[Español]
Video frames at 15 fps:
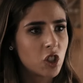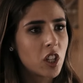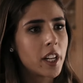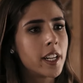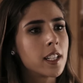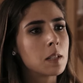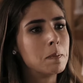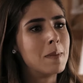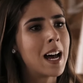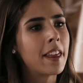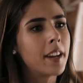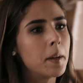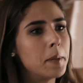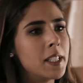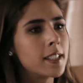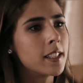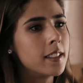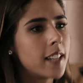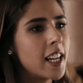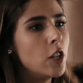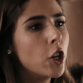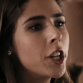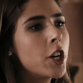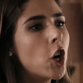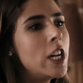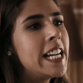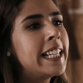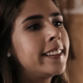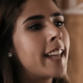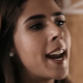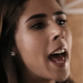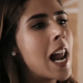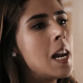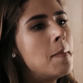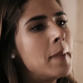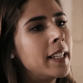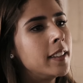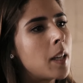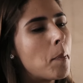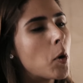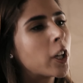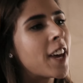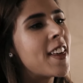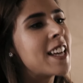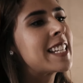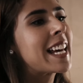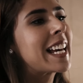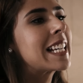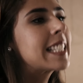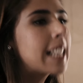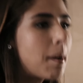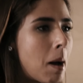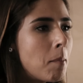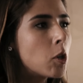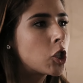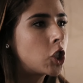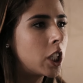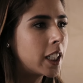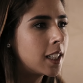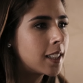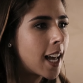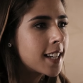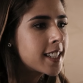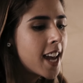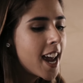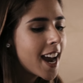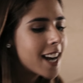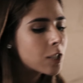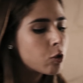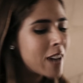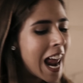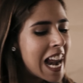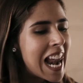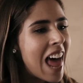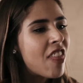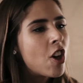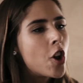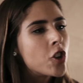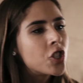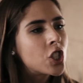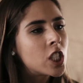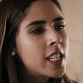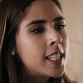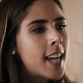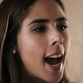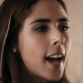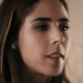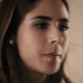No tienes madre, Vicenta, y lo digo literalmente porque desde que estábamos chiquitas eres una ladroncilla.